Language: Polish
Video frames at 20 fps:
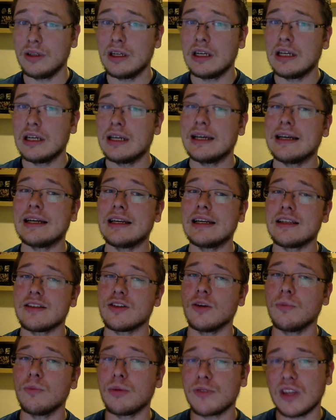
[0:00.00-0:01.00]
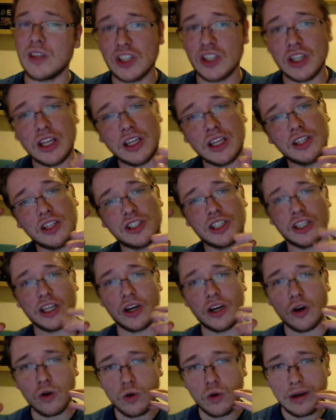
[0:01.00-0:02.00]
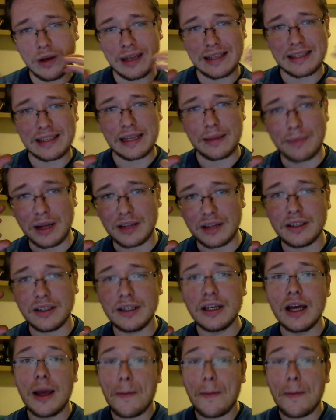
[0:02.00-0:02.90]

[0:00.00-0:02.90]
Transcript: E, są powtarzane jakieś takie ogólne schematy